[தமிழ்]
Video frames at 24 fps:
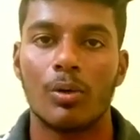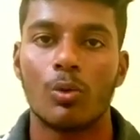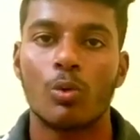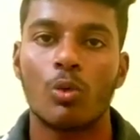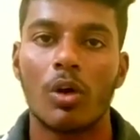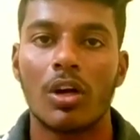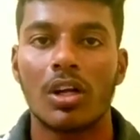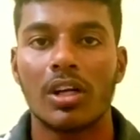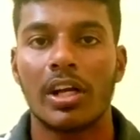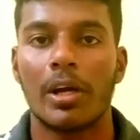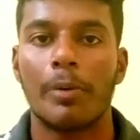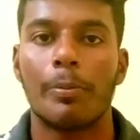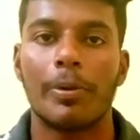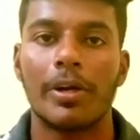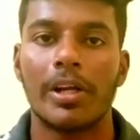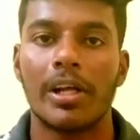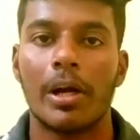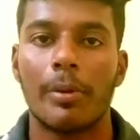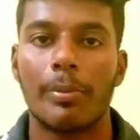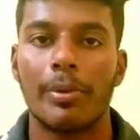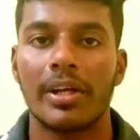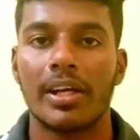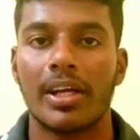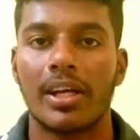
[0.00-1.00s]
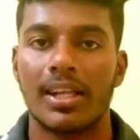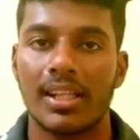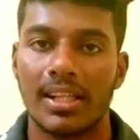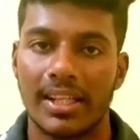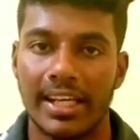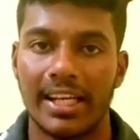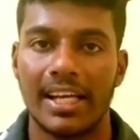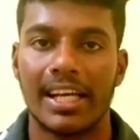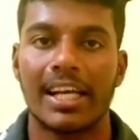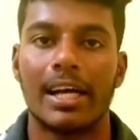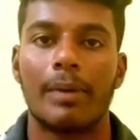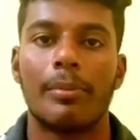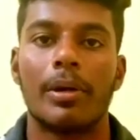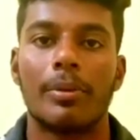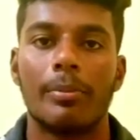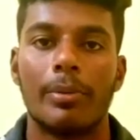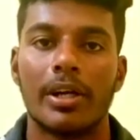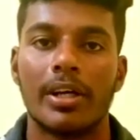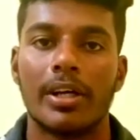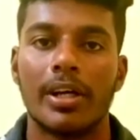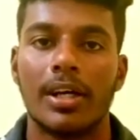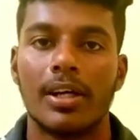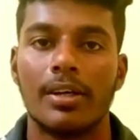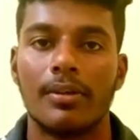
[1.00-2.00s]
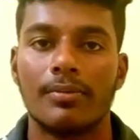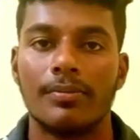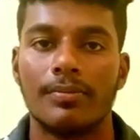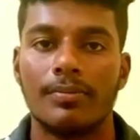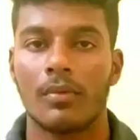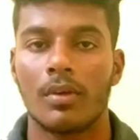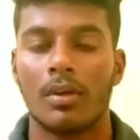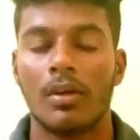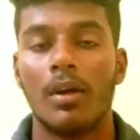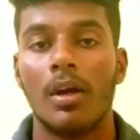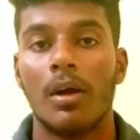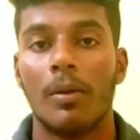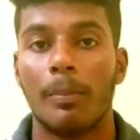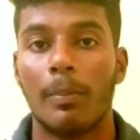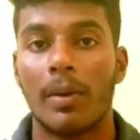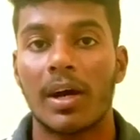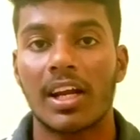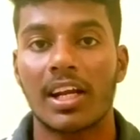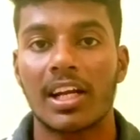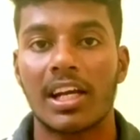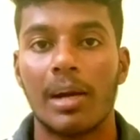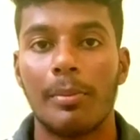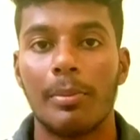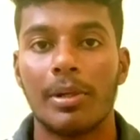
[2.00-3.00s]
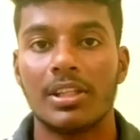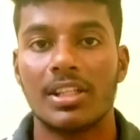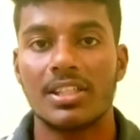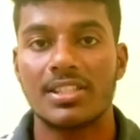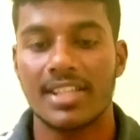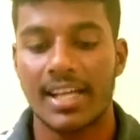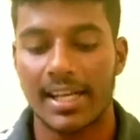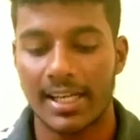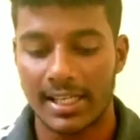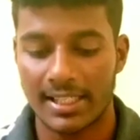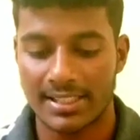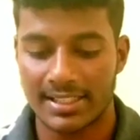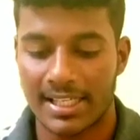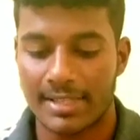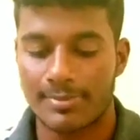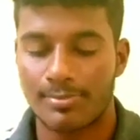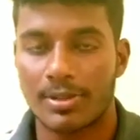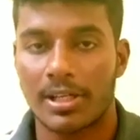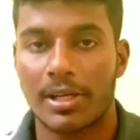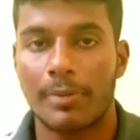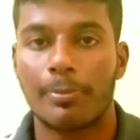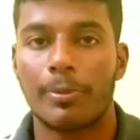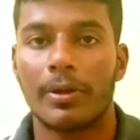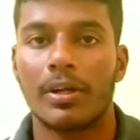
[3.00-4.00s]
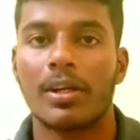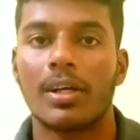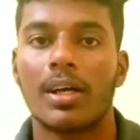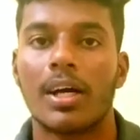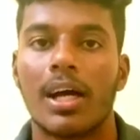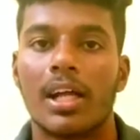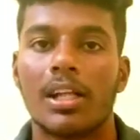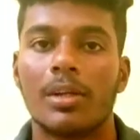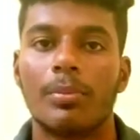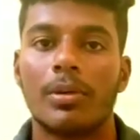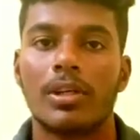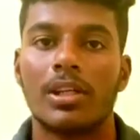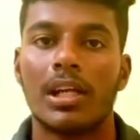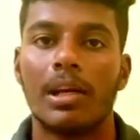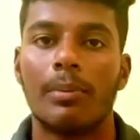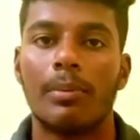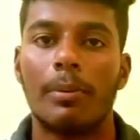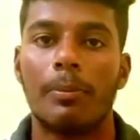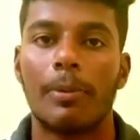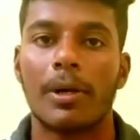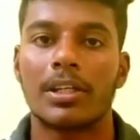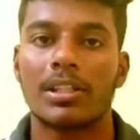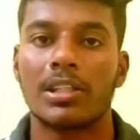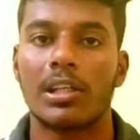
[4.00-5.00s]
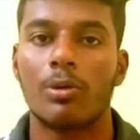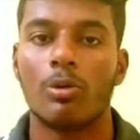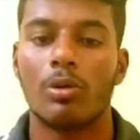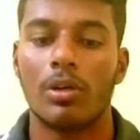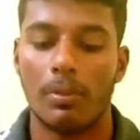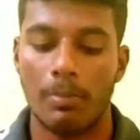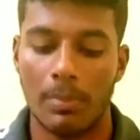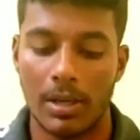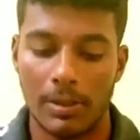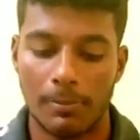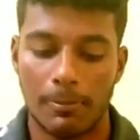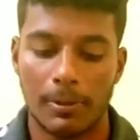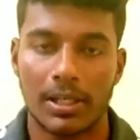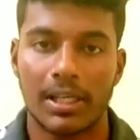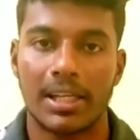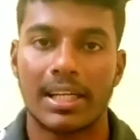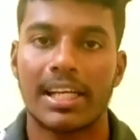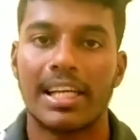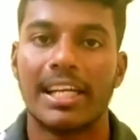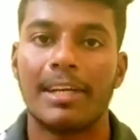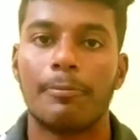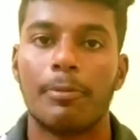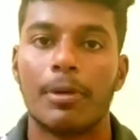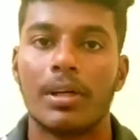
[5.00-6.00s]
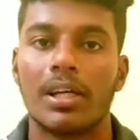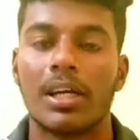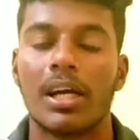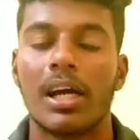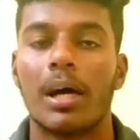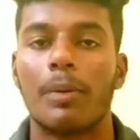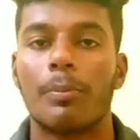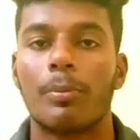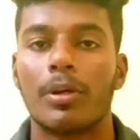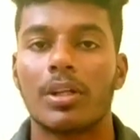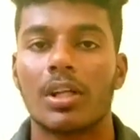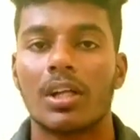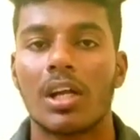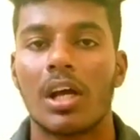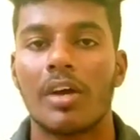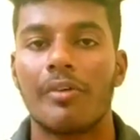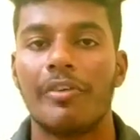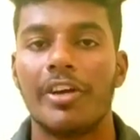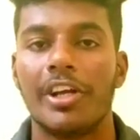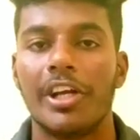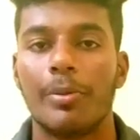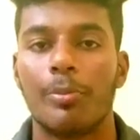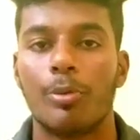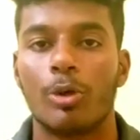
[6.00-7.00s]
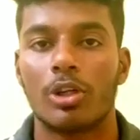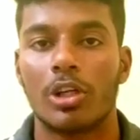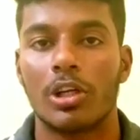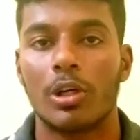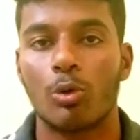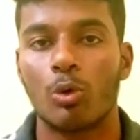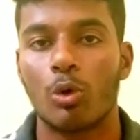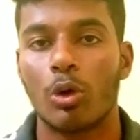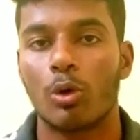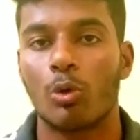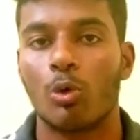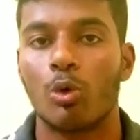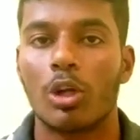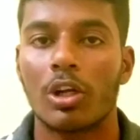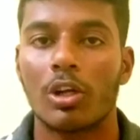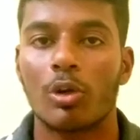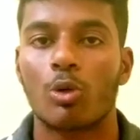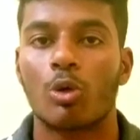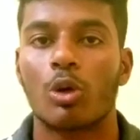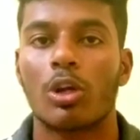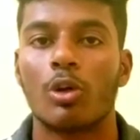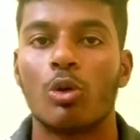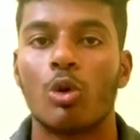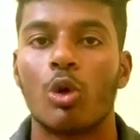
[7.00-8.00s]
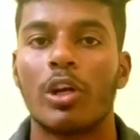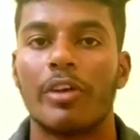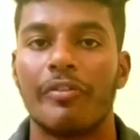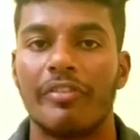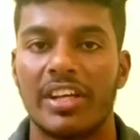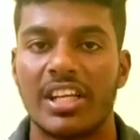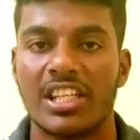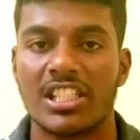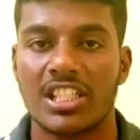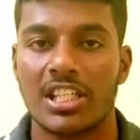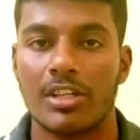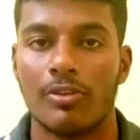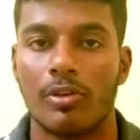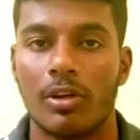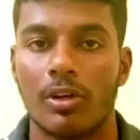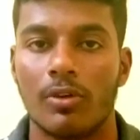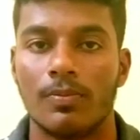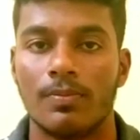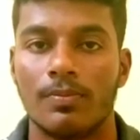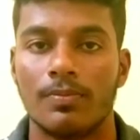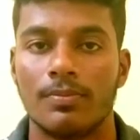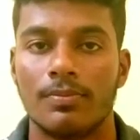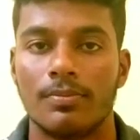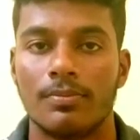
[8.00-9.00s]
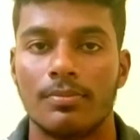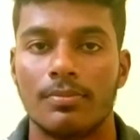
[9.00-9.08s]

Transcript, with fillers: உங்களுக்கு எப்படி அப்படிங்கிறது கீழே கமெண்ட் பண்ணுங்கள் மறக்காம இந்த சேனலை சப்ஸ்கிரைப் பண்ணுங்க அது மட்டும் இல்லாமல் பக்கத்தில் உள்ள பெல் பட்டனை கிளிக் பண்ணுங்க அப்போதான் நான் வீடியோ போட்டேன்னு உங்களுக்கு உடனுக்குடன் நோட்டிபிகேஷன் வரும்